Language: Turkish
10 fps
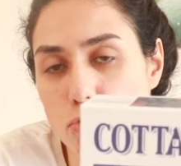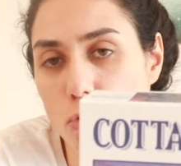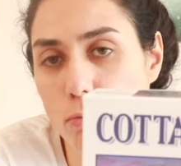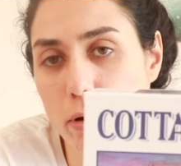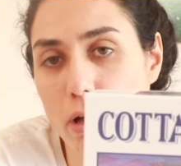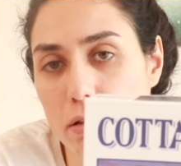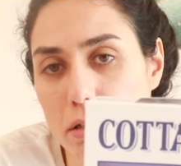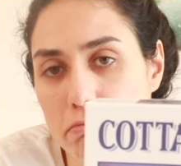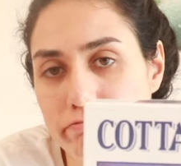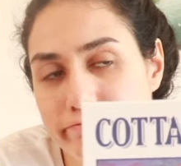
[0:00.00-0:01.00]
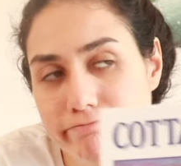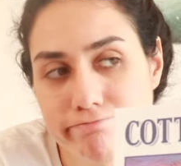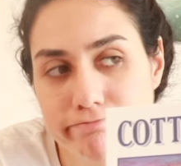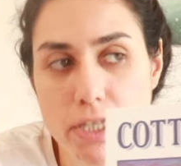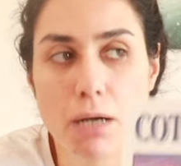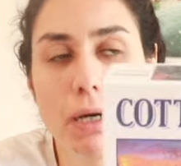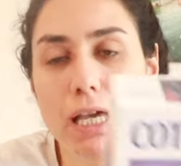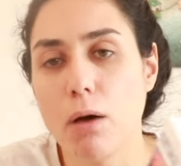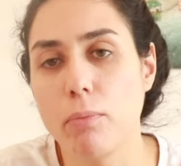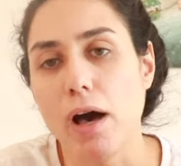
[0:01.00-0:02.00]
Çok pahalı.
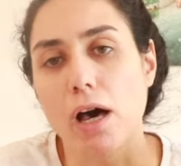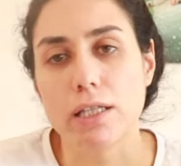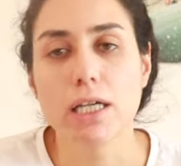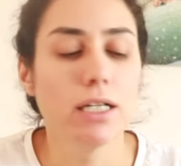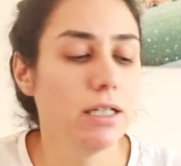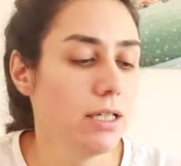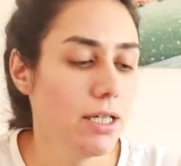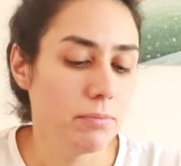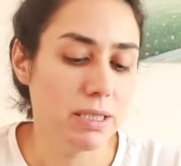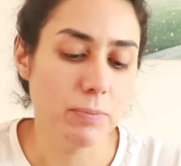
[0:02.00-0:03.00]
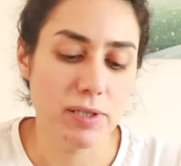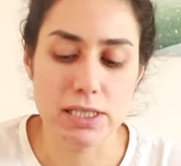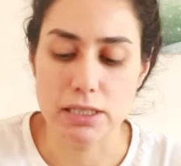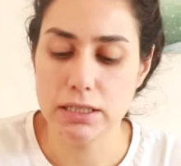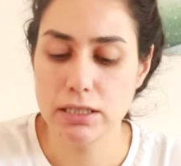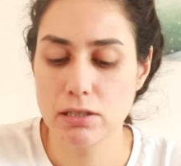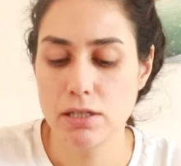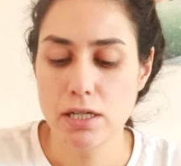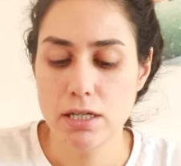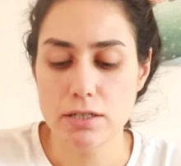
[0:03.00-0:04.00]
Bayağı pahalı bir puzzle.
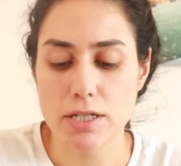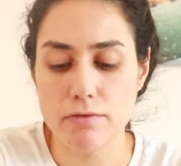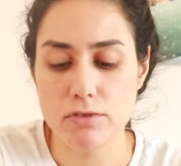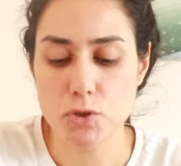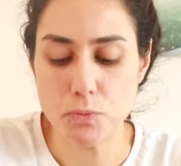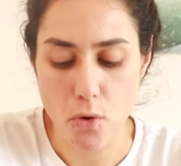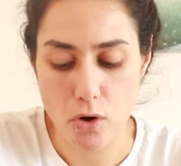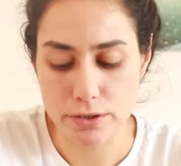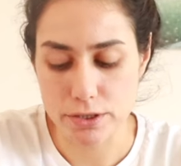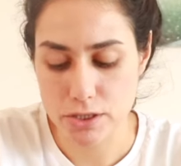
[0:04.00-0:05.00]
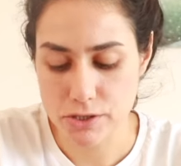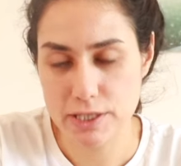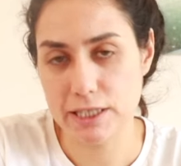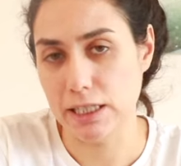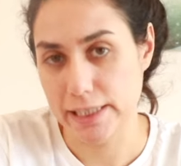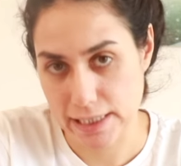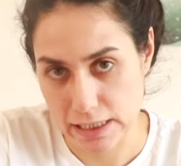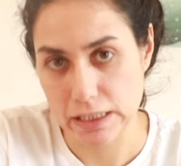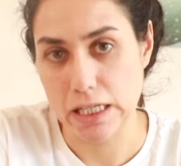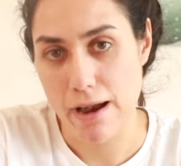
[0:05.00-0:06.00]
Ravensburger
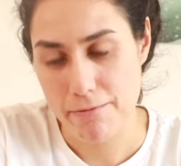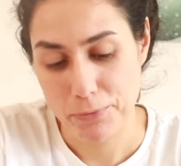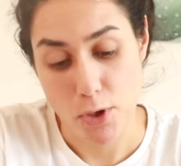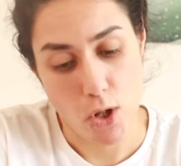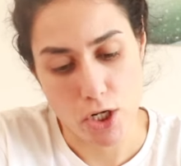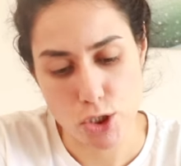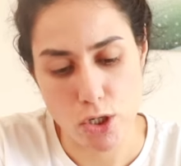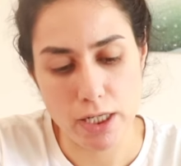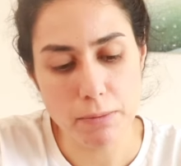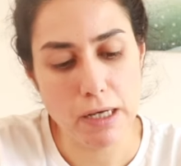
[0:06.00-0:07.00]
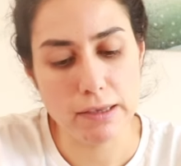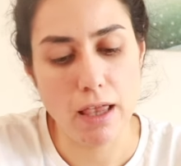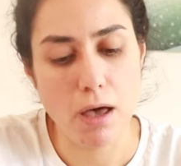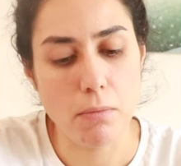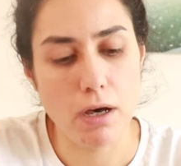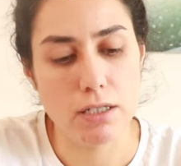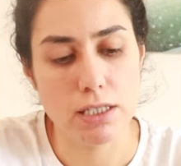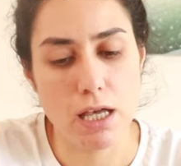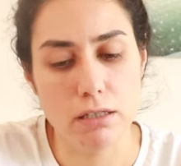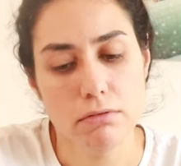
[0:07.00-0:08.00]
skalasında. Öyle söyleyeyim. Hatta
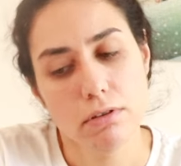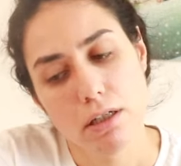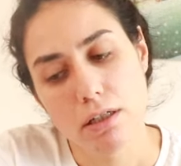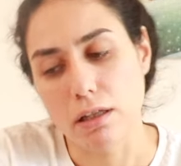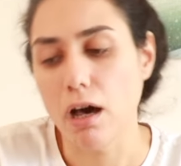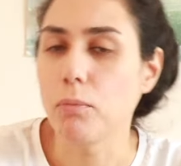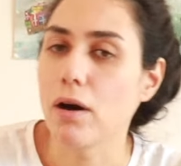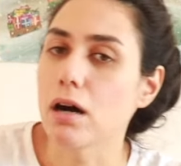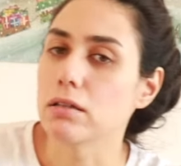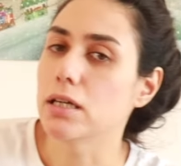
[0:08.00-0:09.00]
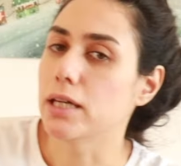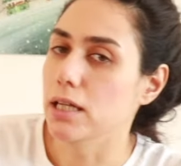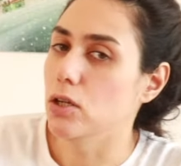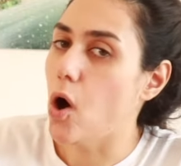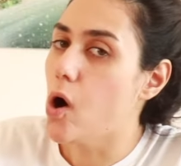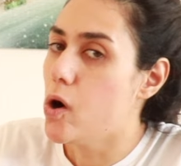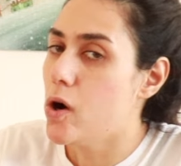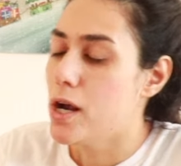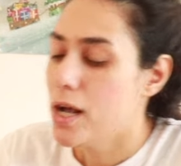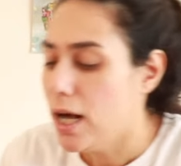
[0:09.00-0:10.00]
bazen daha pahalıya geliyor.
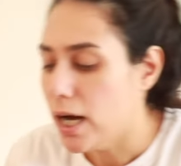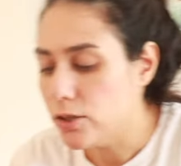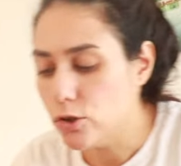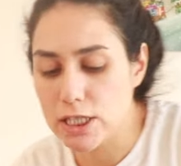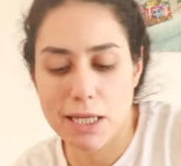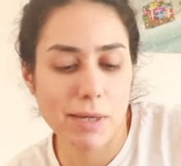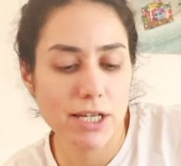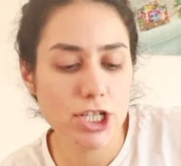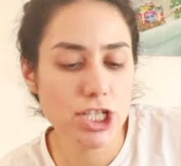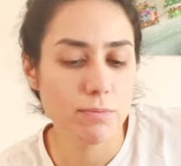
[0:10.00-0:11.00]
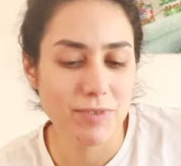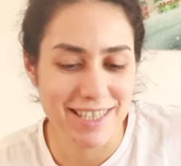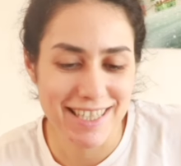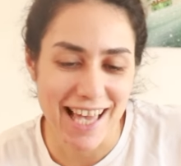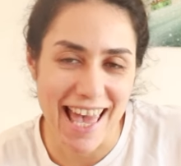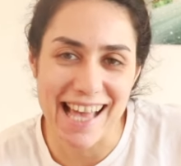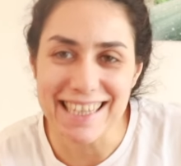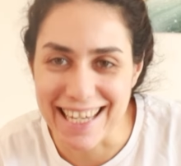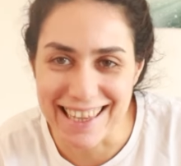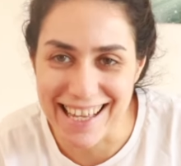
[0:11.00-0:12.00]
Hadi o zaman şimdi en
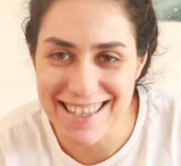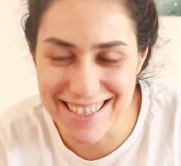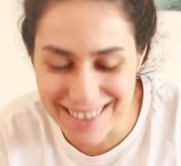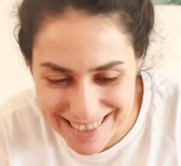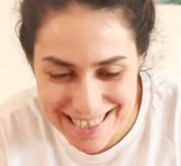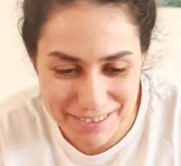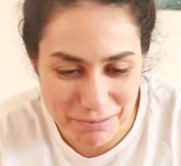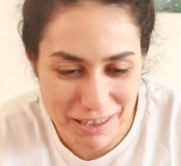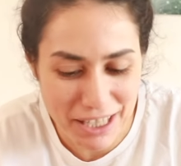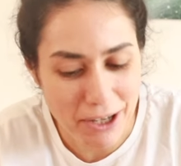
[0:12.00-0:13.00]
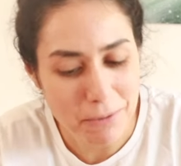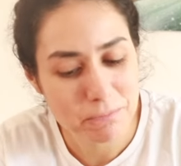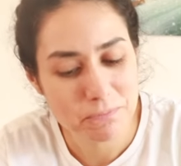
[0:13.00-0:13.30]
eğlenceli kısımda